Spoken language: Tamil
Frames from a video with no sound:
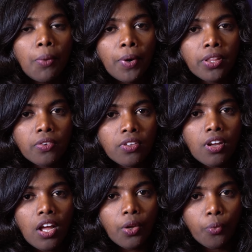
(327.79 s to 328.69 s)

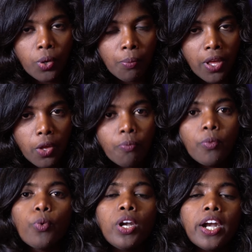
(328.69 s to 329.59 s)
வெளிப்படுத்துவதற்கான உரிமையும்
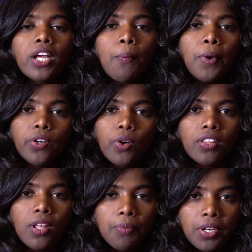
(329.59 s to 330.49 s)

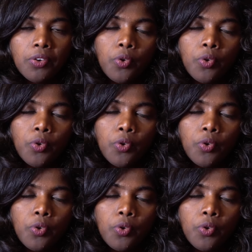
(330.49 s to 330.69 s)
உள்ளடக்கப்பட்டுள்ளது அப்படின்னு